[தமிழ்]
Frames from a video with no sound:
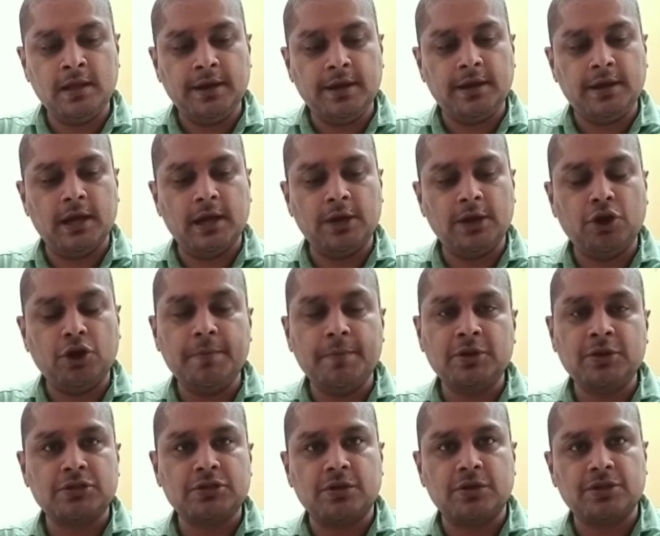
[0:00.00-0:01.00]
நான்
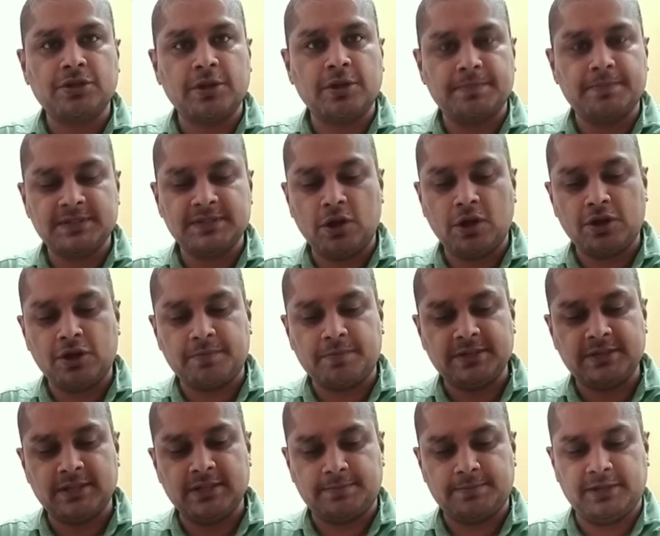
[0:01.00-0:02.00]
டோமினோஸில் ஒரு தடவை பிஸா ஆர்டர் பண்ணி
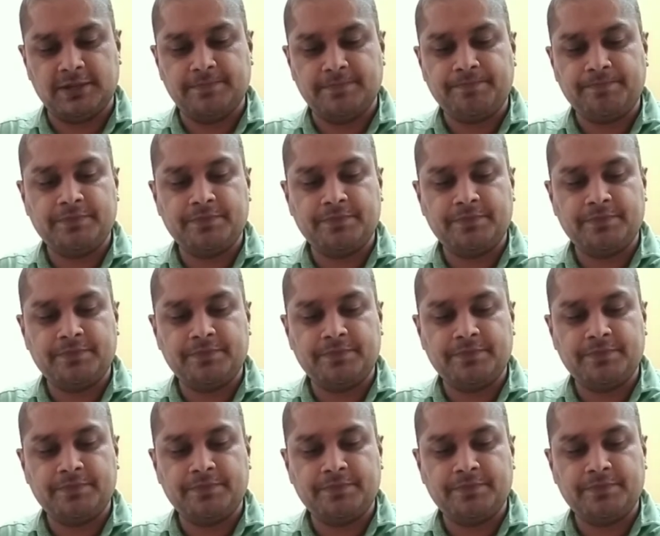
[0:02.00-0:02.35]
சாப்பிட்டேன்